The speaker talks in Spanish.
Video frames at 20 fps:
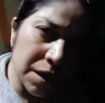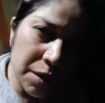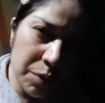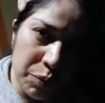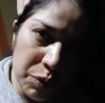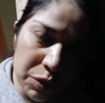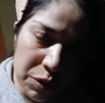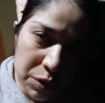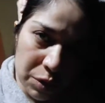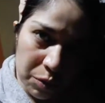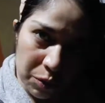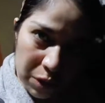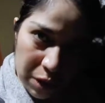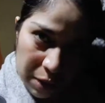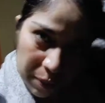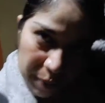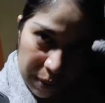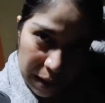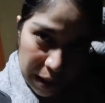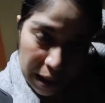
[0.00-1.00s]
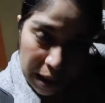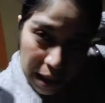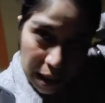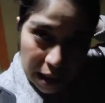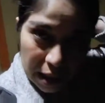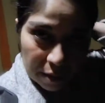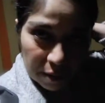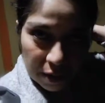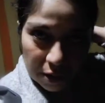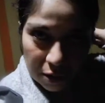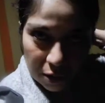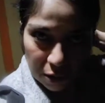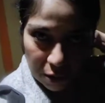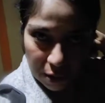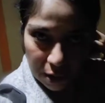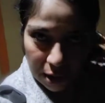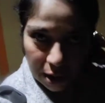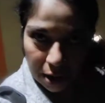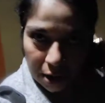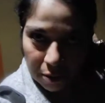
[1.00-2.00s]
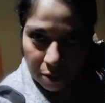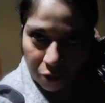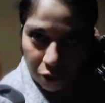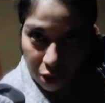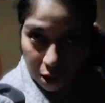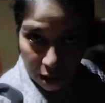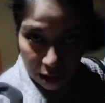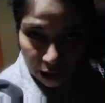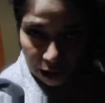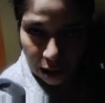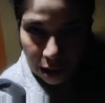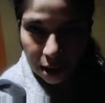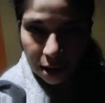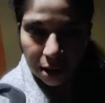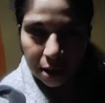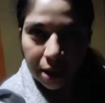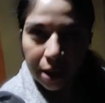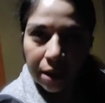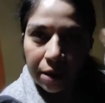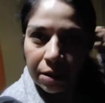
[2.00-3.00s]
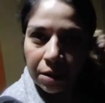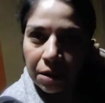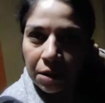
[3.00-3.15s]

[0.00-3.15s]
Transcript: Y pues como que para ir al gimnasio no hay que ir muy arregladita.